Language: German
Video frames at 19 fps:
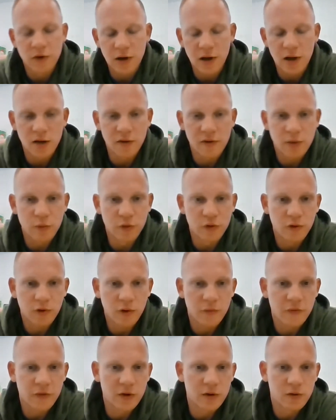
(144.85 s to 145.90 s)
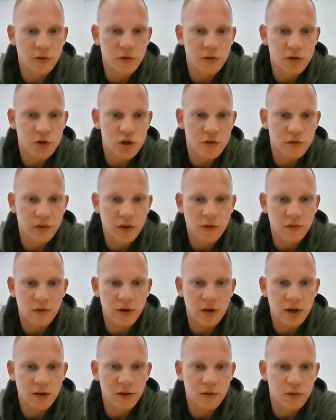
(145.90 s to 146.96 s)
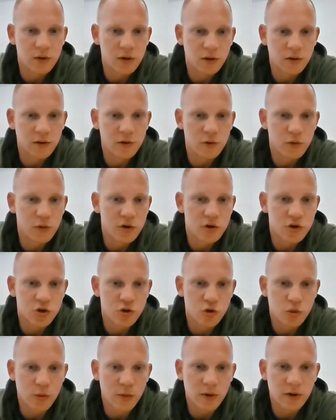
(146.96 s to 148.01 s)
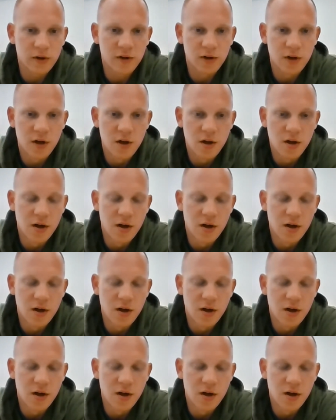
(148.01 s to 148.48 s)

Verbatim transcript: Kleiner Wermutstropfen natürlich die schwere Verletzung ihres jungen Stürmers.